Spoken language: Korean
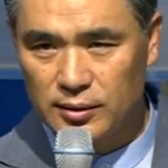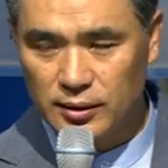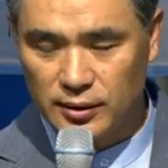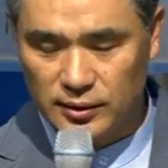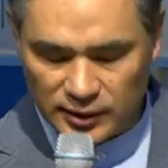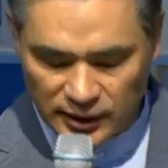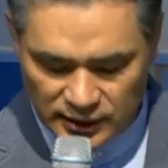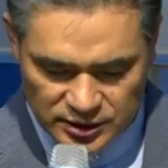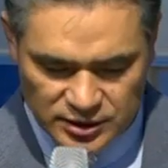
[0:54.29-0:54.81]

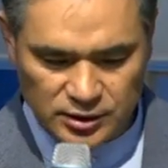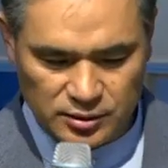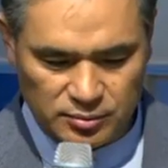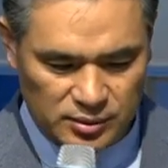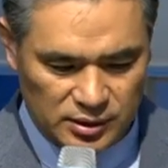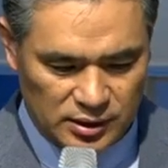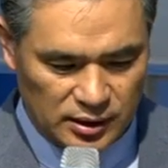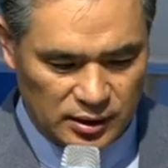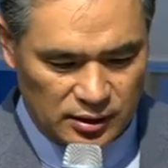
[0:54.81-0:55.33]
네,
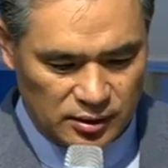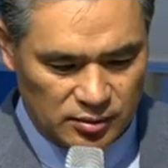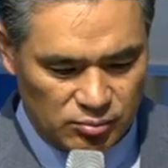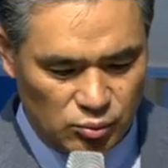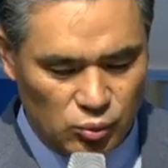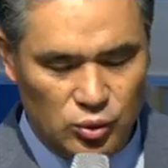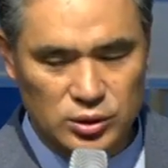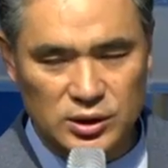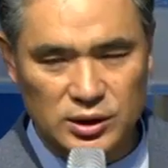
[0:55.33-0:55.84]
탄식입니다.
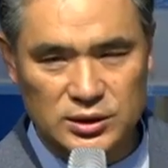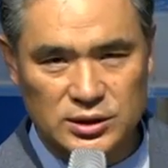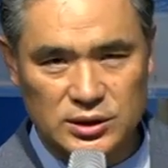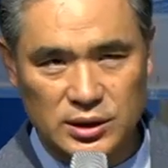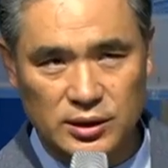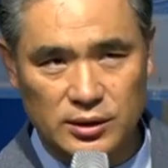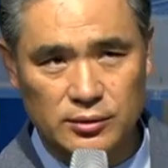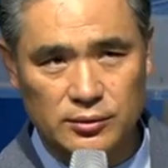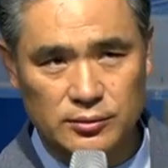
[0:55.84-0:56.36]
뭘
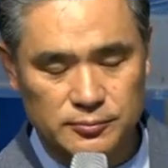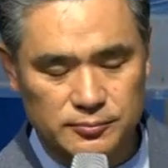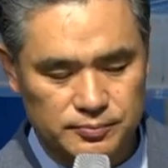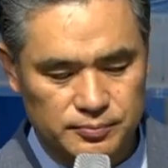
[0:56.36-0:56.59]
탄식해요?